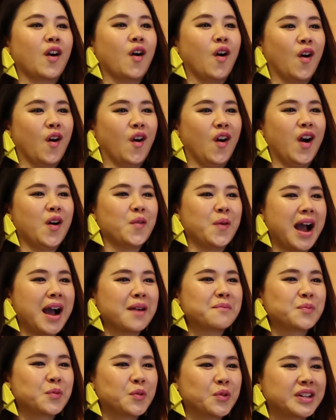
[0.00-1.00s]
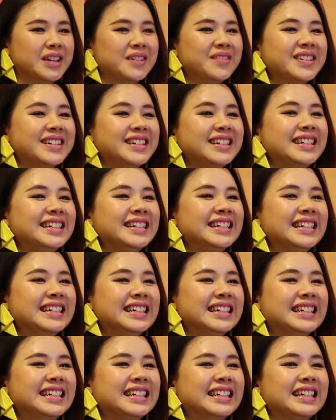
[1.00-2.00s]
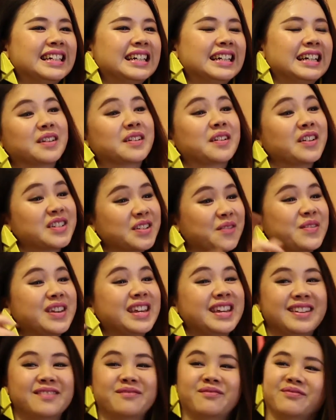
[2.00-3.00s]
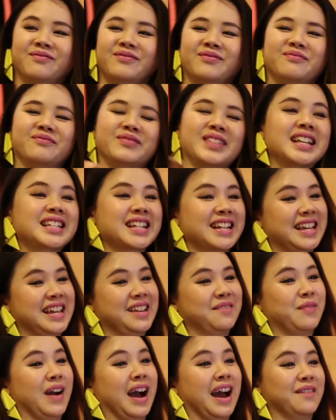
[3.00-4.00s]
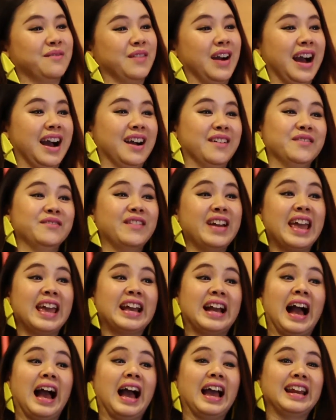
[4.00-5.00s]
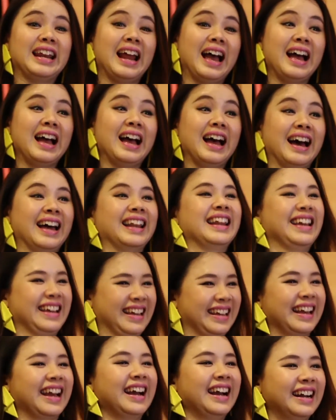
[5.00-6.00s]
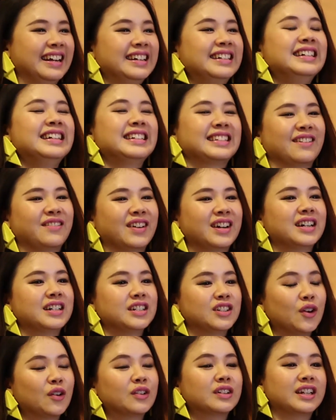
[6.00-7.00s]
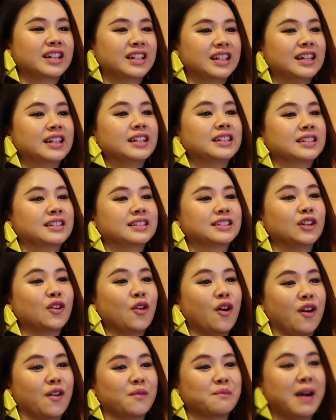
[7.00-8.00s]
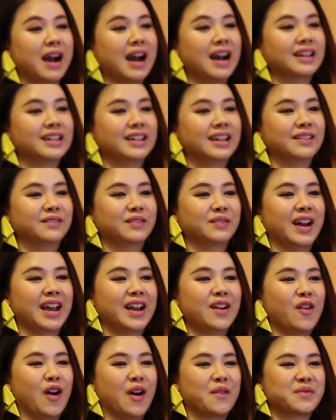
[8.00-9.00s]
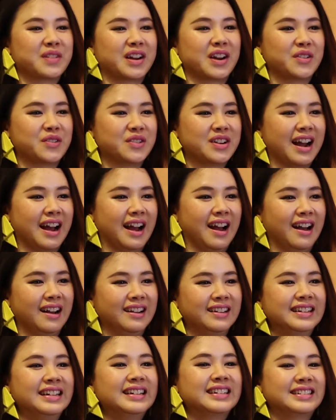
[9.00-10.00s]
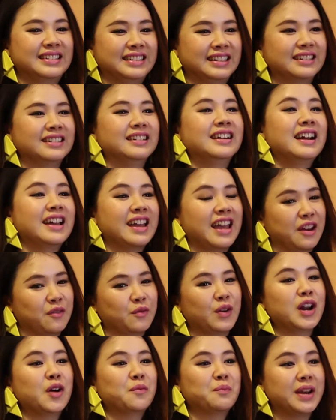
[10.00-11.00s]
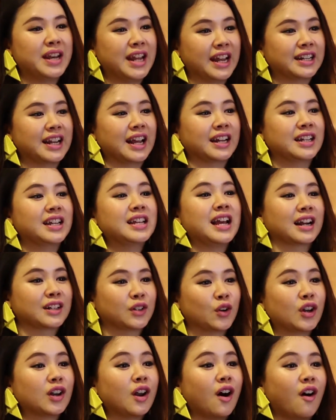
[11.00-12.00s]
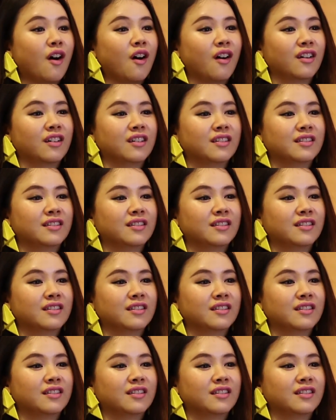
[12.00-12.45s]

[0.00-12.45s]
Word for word: ขอเอาผ้าปูที่พื้นก็จะมีเทศกิจผ่านมาไม่ให้ขายนะอะไรอย่างเงี้ยแต่บังเอิญโชคดีที่เจ้าของบ้านเนี่ยให้ความกรุณา คือเห็นว่าเราเป็นเด็กๆที่อยากทดลอง